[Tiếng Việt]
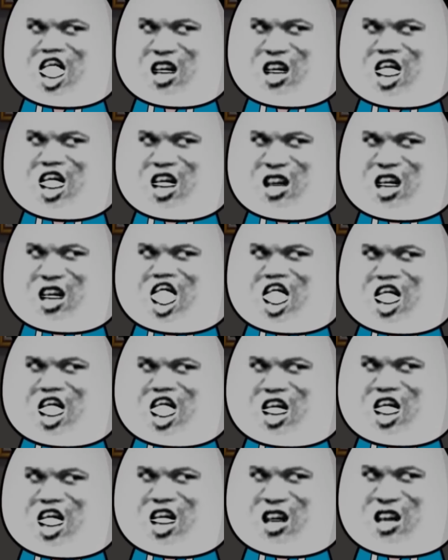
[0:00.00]
Gia Hùng thế mà
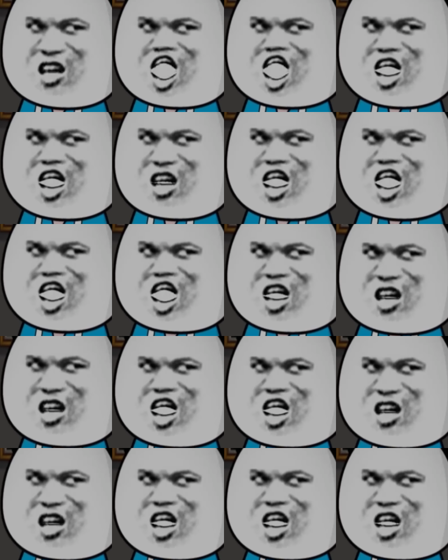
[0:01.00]
lại không rời khỏi đây cùng
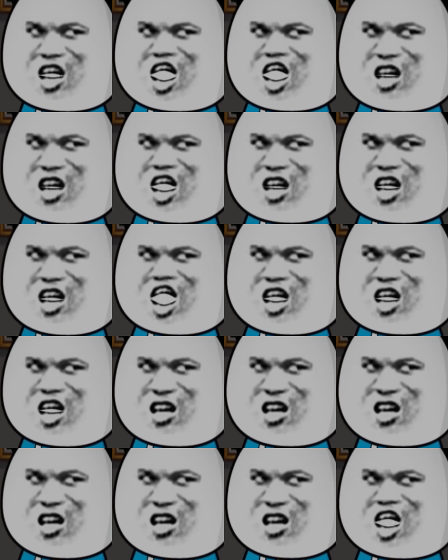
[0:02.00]
Quý Dương.
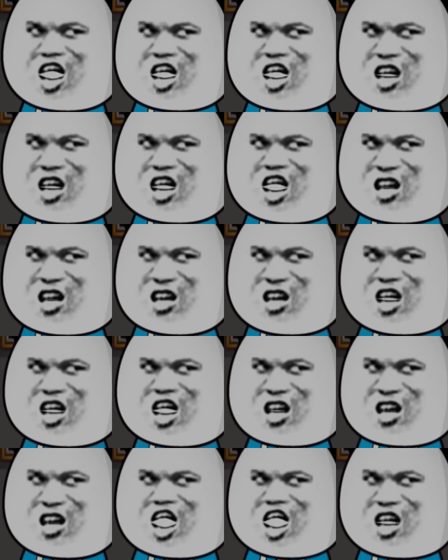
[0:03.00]
Hơn nữa
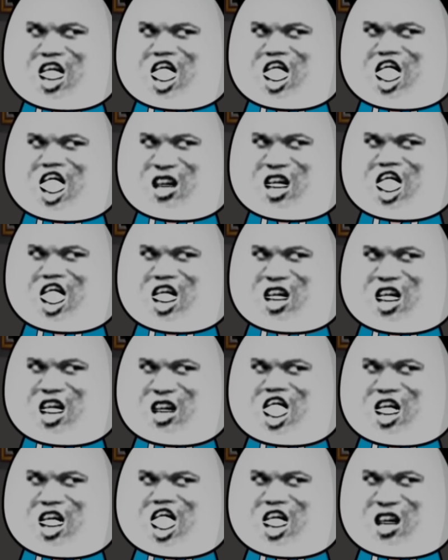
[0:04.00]
dường như cậu ta hoàn toàn
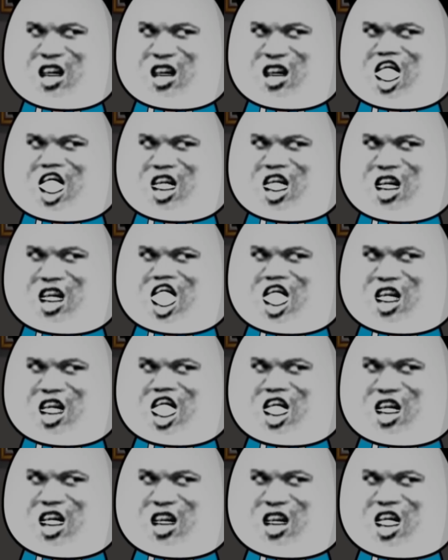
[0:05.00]
không biết.
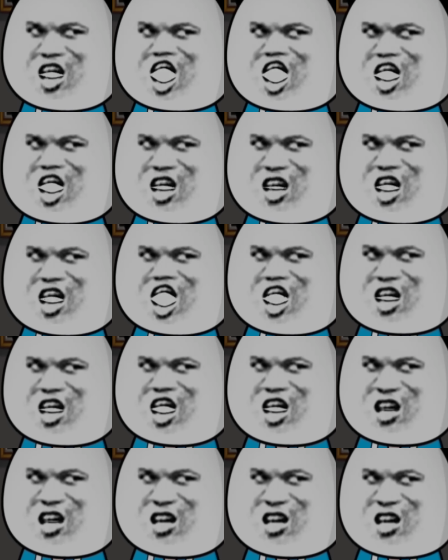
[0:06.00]
Tôn Hoa Văn là
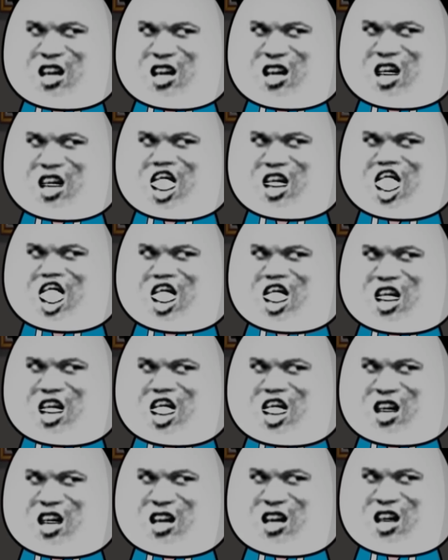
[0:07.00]
hung thủ giết người.
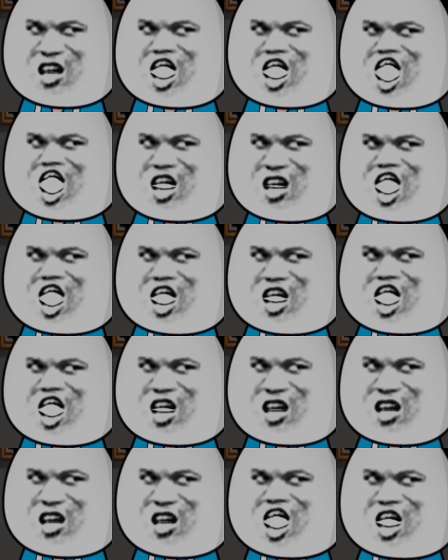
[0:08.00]
Rõ
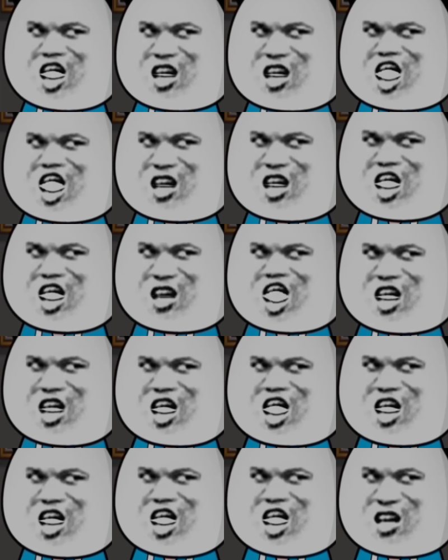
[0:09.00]
ràng, Tôn Hoa Văn tách
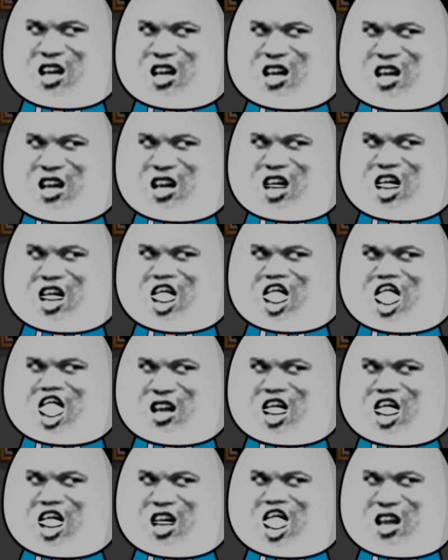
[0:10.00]
cậu ta và Quý Dương ra
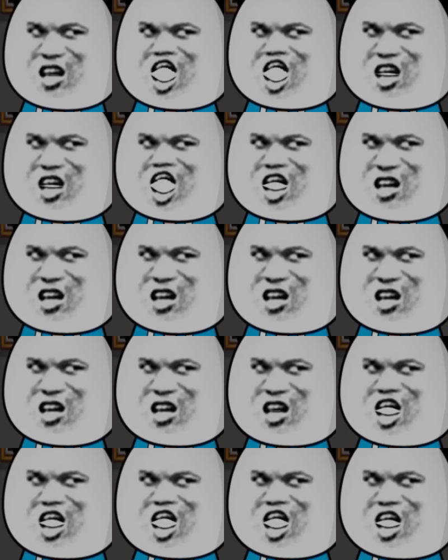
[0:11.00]
là có mục đích.
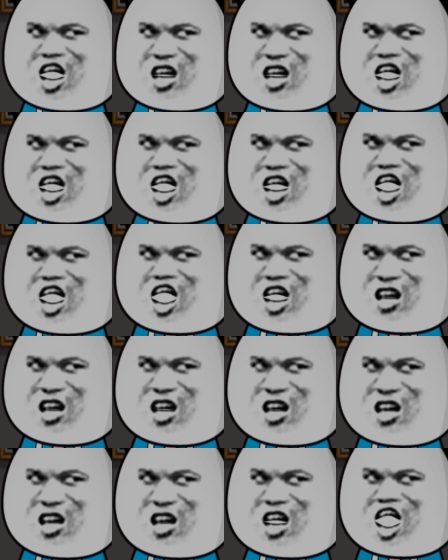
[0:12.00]
Nếu từng người bọn họ
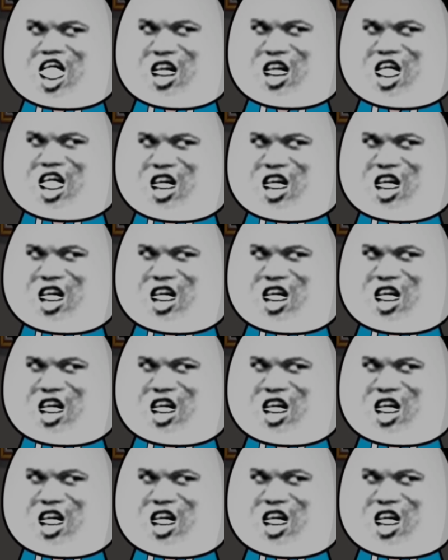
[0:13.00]
bị giết,